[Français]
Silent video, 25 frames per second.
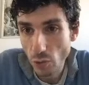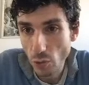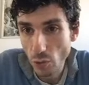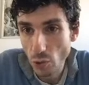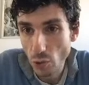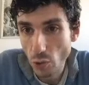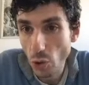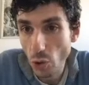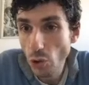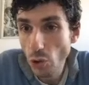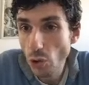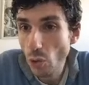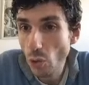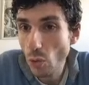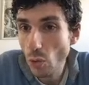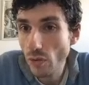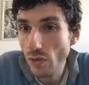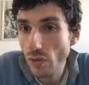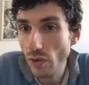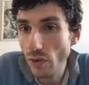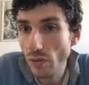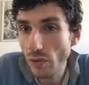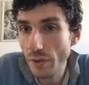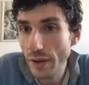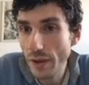je retrouve
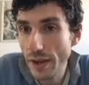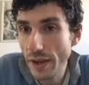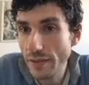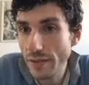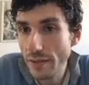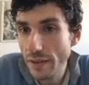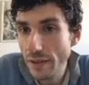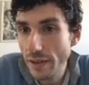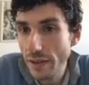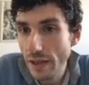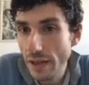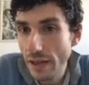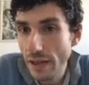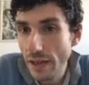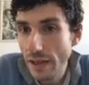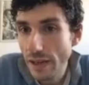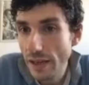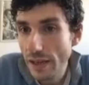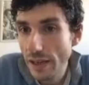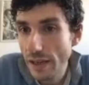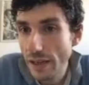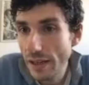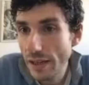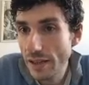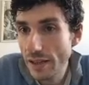en fait
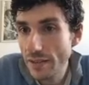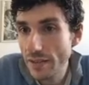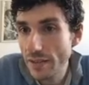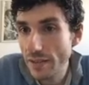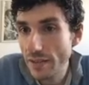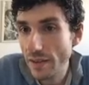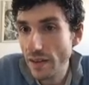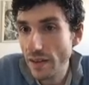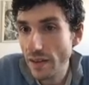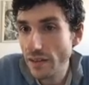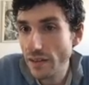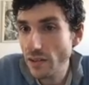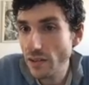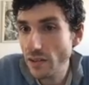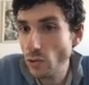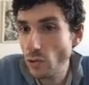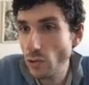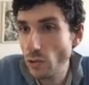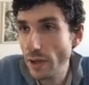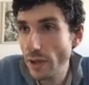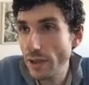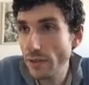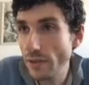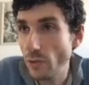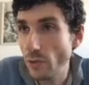les
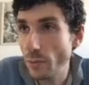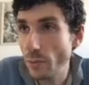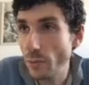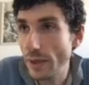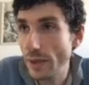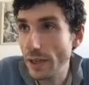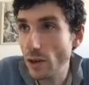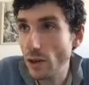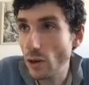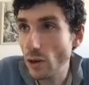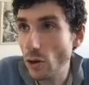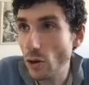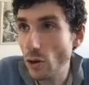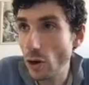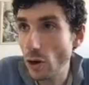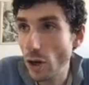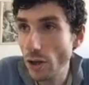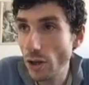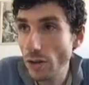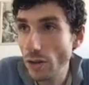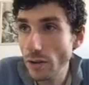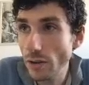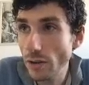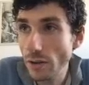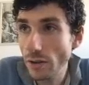intitulés de mes
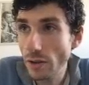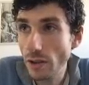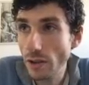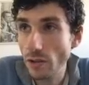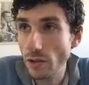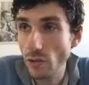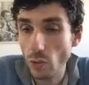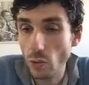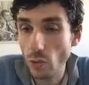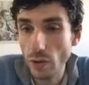colonnes qui sont